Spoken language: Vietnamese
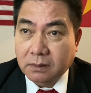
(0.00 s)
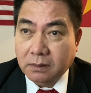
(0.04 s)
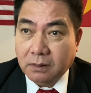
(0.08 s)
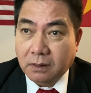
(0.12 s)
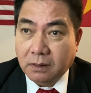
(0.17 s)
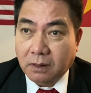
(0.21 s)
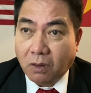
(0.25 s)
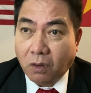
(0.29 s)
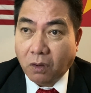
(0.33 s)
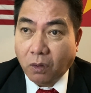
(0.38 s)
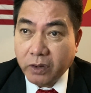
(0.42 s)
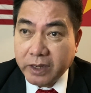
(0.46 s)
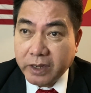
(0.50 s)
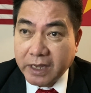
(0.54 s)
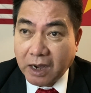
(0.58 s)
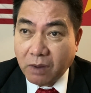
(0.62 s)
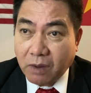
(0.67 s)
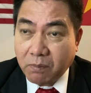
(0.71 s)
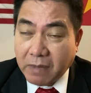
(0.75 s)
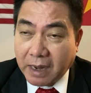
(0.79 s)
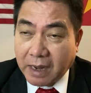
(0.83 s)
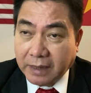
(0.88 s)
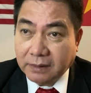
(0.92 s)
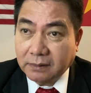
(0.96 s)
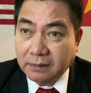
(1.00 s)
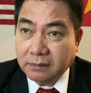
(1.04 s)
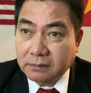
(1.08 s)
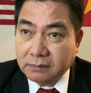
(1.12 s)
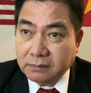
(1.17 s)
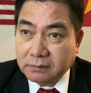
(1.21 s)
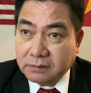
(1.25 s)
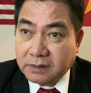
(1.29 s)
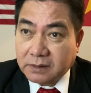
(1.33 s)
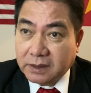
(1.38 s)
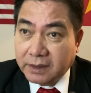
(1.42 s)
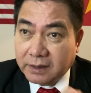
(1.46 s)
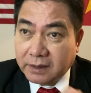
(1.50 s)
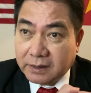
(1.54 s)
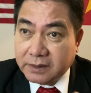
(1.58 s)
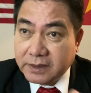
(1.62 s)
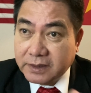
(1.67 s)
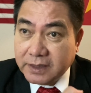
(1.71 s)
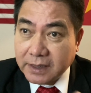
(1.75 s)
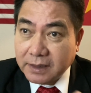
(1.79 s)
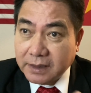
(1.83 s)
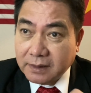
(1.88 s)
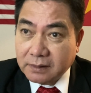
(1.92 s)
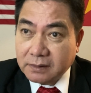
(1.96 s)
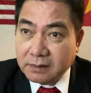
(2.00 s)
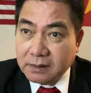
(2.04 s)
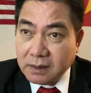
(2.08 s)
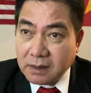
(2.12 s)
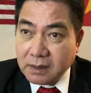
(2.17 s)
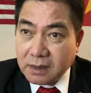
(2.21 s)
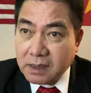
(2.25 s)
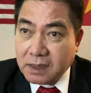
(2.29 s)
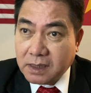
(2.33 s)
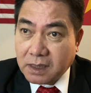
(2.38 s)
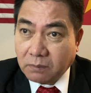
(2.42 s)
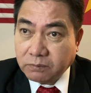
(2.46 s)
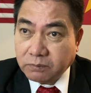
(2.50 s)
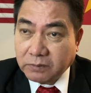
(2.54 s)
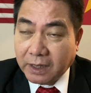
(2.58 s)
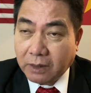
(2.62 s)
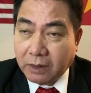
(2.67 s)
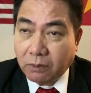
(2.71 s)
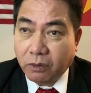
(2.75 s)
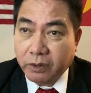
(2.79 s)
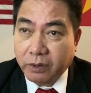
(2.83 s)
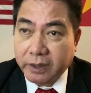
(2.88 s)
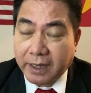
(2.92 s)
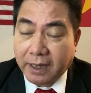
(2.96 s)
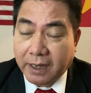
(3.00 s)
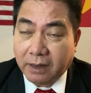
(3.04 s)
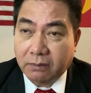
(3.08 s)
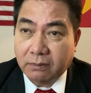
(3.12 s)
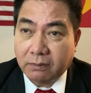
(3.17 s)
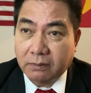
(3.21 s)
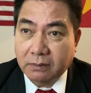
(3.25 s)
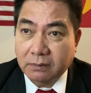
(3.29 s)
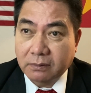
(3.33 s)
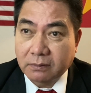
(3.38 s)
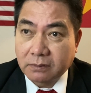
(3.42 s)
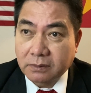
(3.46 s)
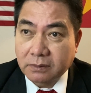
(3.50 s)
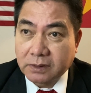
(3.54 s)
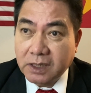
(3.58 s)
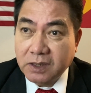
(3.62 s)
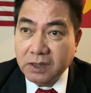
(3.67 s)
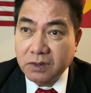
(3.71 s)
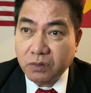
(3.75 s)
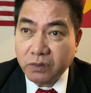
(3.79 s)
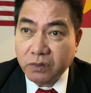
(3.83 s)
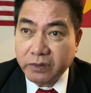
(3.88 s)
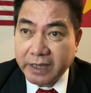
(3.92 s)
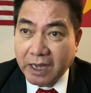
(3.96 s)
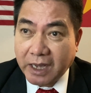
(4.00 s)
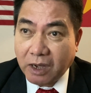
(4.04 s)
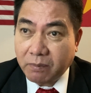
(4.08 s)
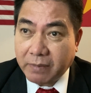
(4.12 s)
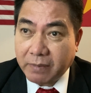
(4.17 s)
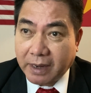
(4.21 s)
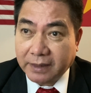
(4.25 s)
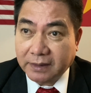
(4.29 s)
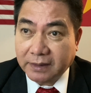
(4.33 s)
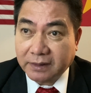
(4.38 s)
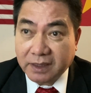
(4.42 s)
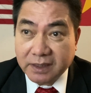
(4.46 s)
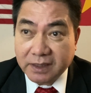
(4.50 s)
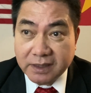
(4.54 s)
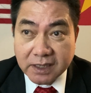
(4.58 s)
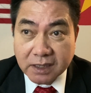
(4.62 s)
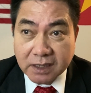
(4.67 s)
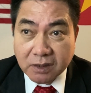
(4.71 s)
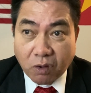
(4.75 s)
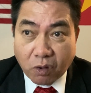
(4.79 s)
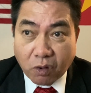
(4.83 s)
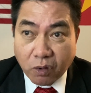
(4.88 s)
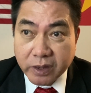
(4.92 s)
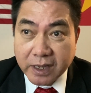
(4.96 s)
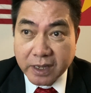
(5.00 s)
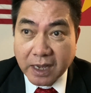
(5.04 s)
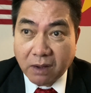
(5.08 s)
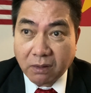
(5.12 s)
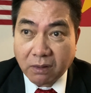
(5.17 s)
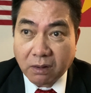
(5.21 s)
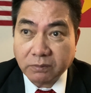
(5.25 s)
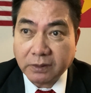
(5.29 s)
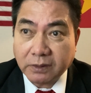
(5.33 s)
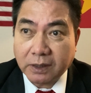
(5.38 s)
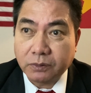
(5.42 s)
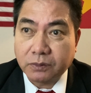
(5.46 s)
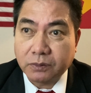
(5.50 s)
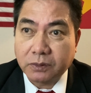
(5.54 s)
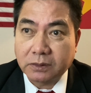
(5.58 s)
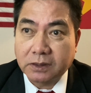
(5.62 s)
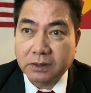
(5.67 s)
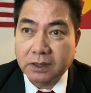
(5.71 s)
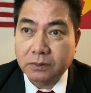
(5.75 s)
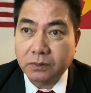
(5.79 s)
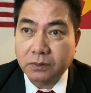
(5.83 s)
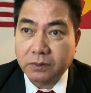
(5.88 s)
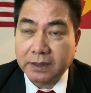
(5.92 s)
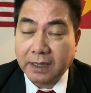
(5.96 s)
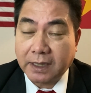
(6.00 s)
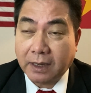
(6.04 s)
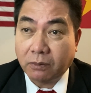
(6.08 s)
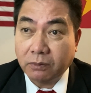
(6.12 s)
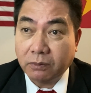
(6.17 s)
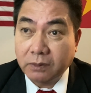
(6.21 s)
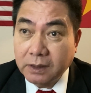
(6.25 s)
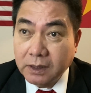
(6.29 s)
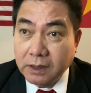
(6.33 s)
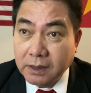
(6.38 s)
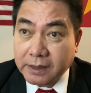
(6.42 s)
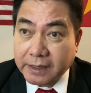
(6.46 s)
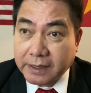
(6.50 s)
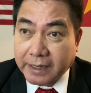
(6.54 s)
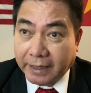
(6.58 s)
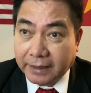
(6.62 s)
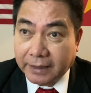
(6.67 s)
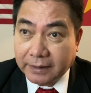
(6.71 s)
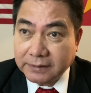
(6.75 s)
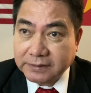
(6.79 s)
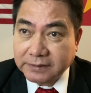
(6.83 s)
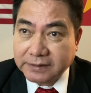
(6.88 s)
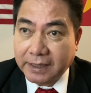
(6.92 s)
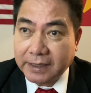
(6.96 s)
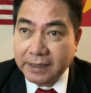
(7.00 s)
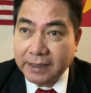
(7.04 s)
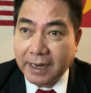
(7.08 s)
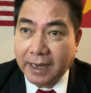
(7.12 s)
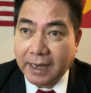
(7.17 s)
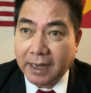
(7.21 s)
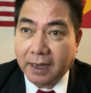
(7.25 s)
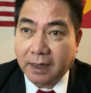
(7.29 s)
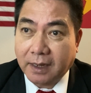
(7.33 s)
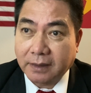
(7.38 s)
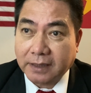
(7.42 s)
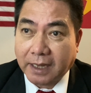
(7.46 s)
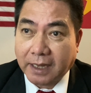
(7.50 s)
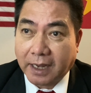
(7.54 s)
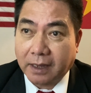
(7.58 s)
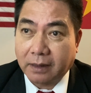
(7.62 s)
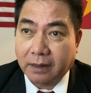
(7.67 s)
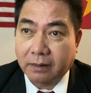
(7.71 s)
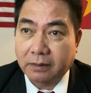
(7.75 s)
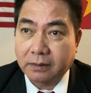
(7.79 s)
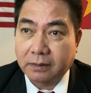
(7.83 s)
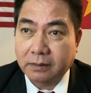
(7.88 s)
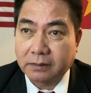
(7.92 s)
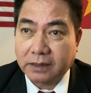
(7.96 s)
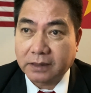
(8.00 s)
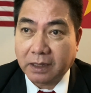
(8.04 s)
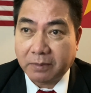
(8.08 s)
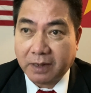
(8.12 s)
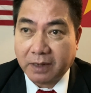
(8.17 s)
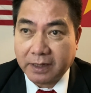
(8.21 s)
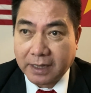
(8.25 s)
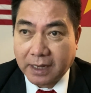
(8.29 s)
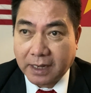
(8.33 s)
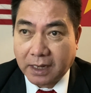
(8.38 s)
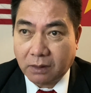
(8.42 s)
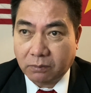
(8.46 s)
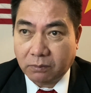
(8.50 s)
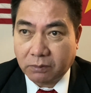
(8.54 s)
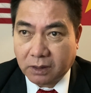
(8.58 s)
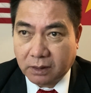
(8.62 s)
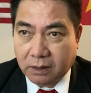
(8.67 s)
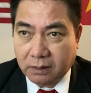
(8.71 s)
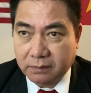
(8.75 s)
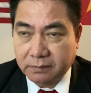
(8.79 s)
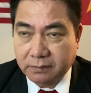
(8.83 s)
Hồi giáo mạnh thì giết những người không theo Hồi giáo Thiên Chúa giáo mạnh thì giết Hồi giáo không theo Thiên Chúa giáo Như cảnh xảy ra ở tại Tây Ban Nha lúc đó